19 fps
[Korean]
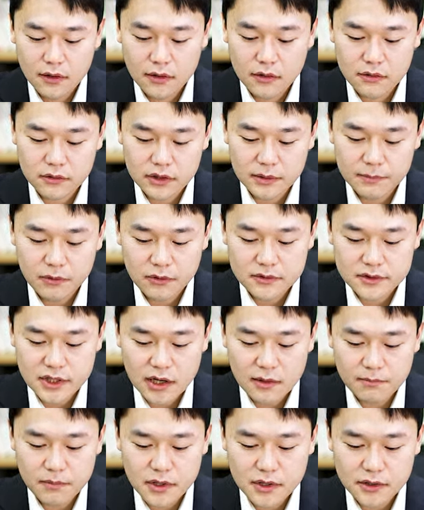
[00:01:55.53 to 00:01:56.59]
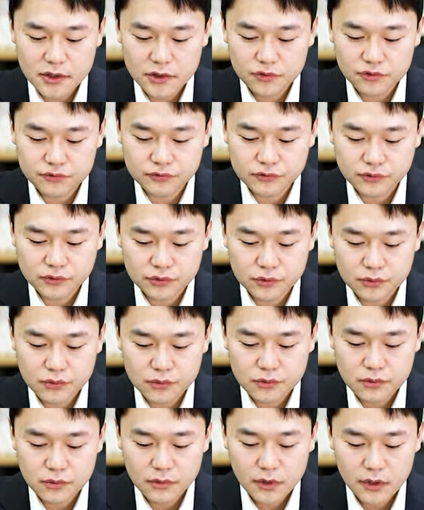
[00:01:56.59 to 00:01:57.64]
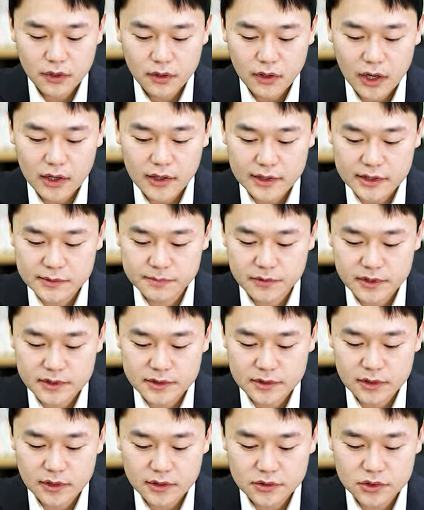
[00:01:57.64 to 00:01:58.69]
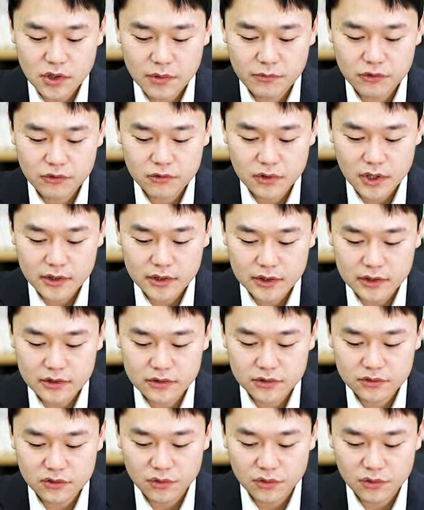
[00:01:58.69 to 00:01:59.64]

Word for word: 어, 이번 상반기 중으로 알리익스프레스가 점유율 한 2등